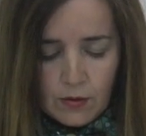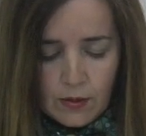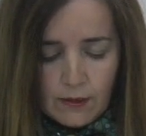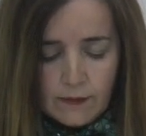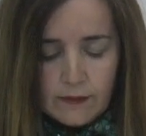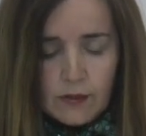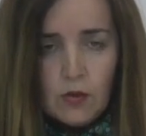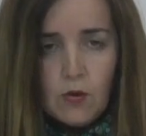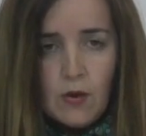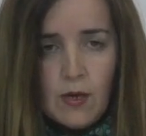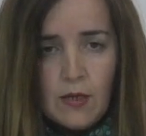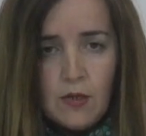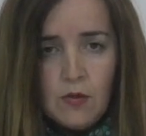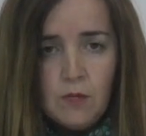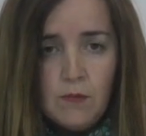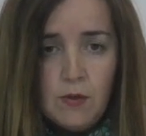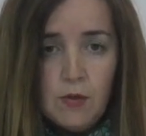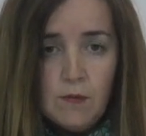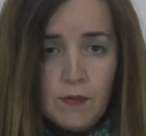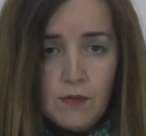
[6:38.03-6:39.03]
entre los
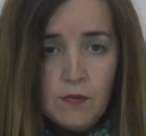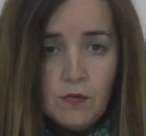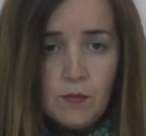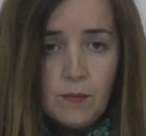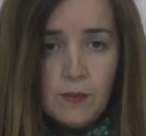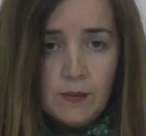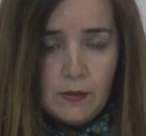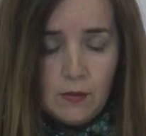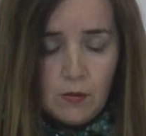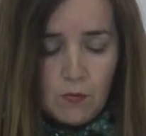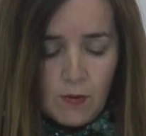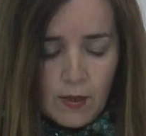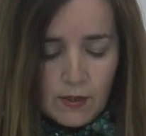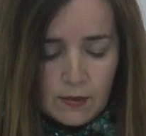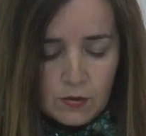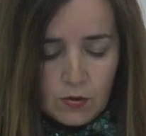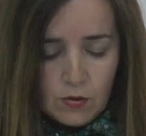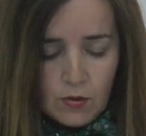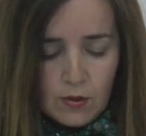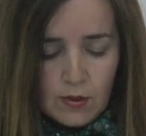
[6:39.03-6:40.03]
años
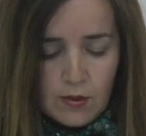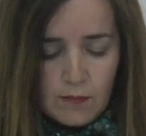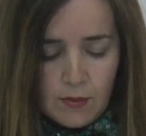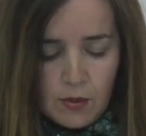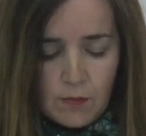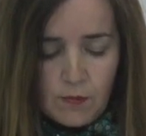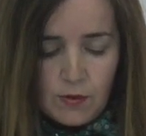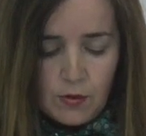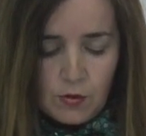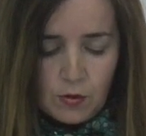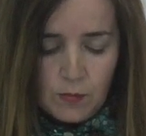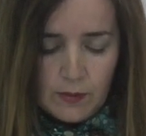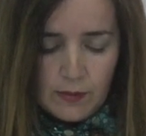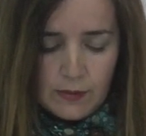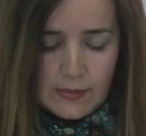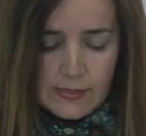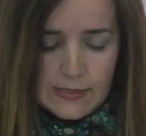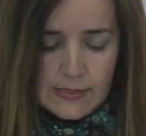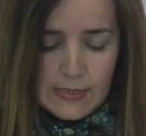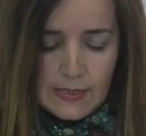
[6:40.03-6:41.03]
1924 y
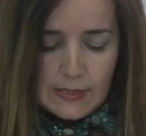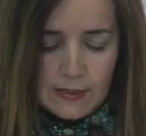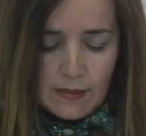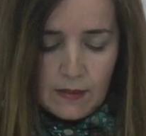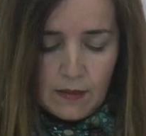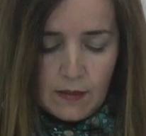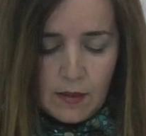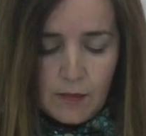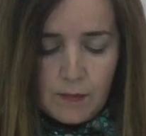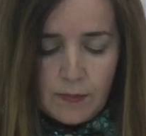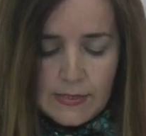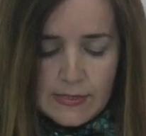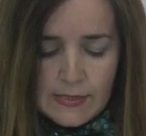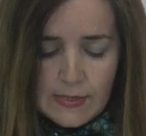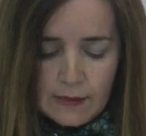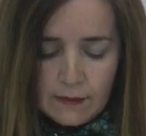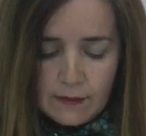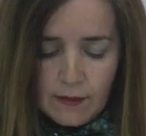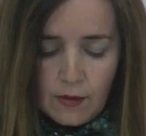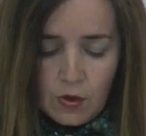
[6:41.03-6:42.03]
1927 y
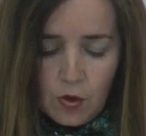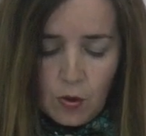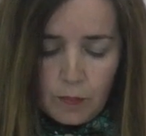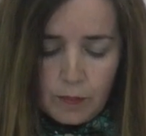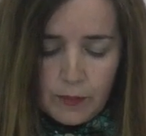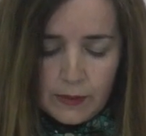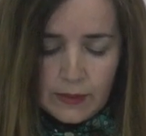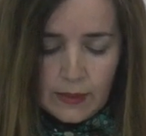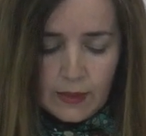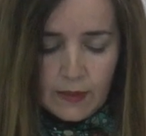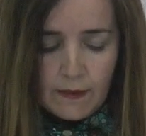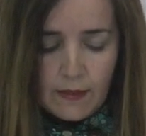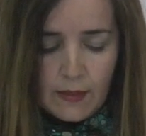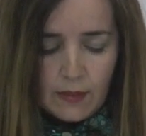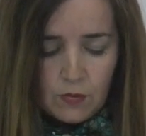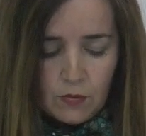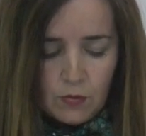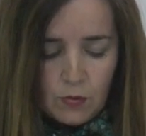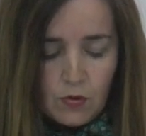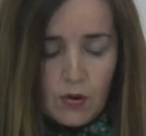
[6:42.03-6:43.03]
presidenta de los hospitales de
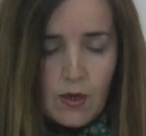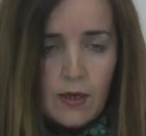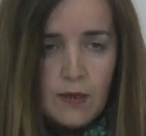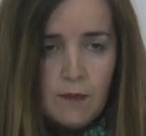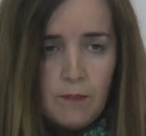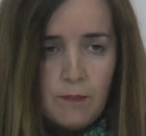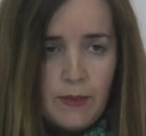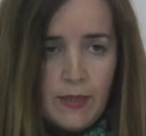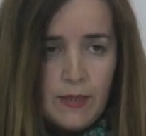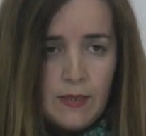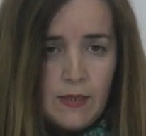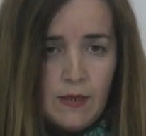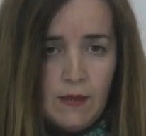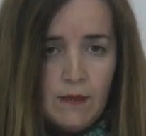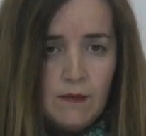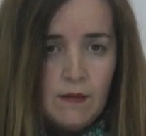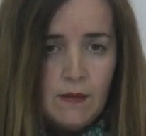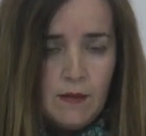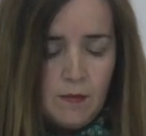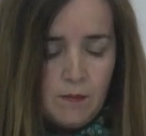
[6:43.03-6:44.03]
la Cruz Roja en España
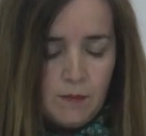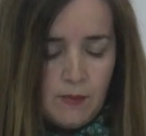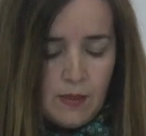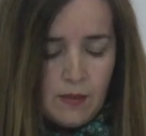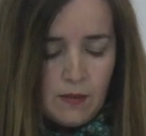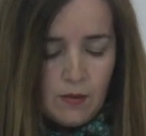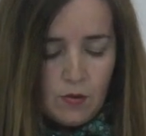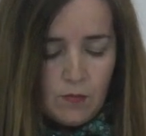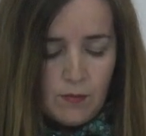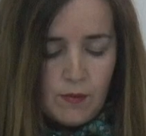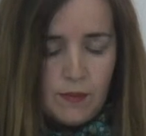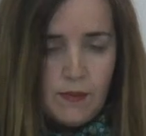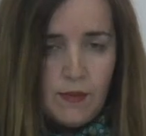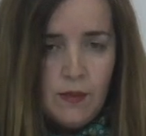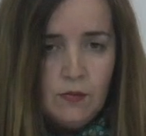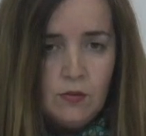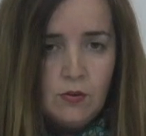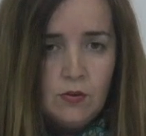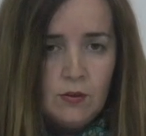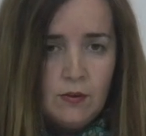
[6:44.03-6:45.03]
desde
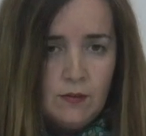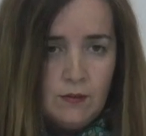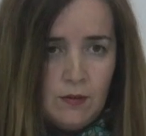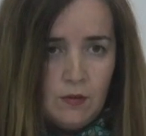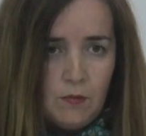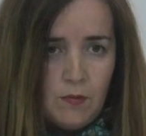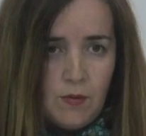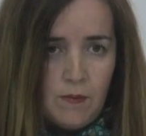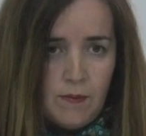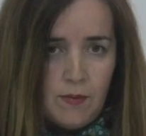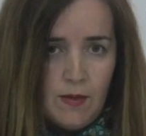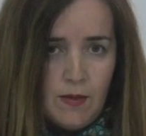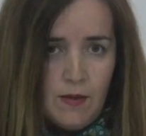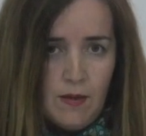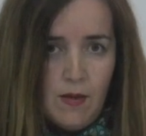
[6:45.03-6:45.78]
1939.